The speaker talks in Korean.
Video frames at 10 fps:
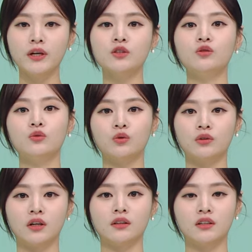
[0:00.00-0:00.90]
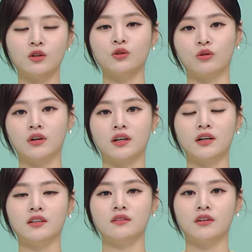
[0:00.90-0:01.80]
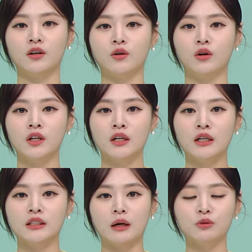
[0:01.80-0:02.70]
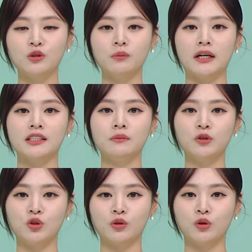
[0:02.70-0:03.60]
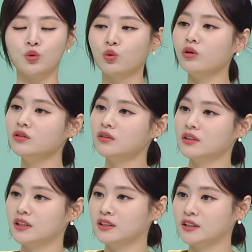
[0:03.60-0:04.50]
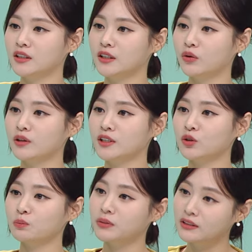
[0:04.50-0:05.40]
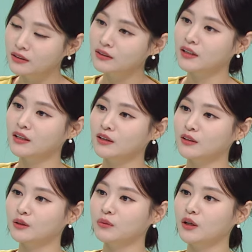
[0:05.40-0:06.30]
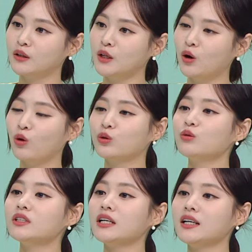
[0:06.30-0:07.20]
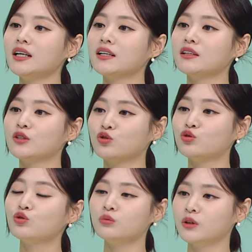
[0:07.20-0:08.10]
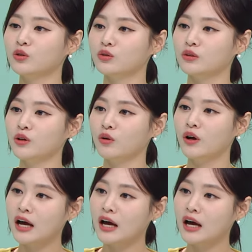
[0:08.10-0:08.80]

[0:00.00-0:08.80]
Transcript: 회전 운동을 하는 그런 역할을 하는데요. 자, 앞서서 말씀해 주셨던 용어들이 사실 굉장히 좀 비슷하긴 하지만 어떤 차이가 있는지 궁금하거든요.